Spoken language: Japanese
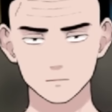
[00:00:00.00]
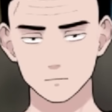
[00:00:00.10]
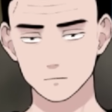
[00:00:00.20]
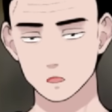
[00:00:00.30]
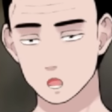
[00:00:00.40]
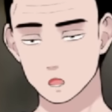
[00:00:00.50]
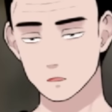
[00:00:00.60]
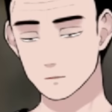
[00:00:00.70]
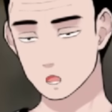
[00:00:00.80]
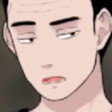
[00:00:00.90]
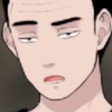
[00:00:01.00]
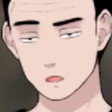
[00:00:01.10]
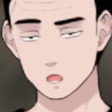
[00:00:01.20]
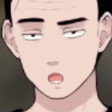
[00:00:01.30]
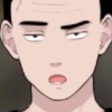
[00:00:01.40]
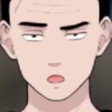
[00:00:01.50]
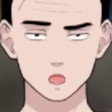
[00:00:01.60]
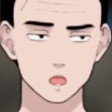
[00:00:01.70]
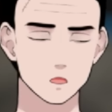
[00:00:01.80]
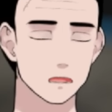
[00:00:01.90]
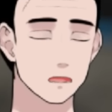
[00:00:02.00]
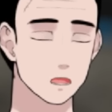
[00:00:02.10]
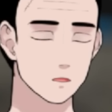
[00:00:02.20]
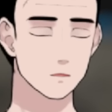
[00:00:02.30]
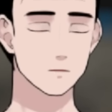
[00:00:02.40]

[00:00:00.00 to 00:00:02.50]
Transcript: そういうふうな好奇の目で見られる。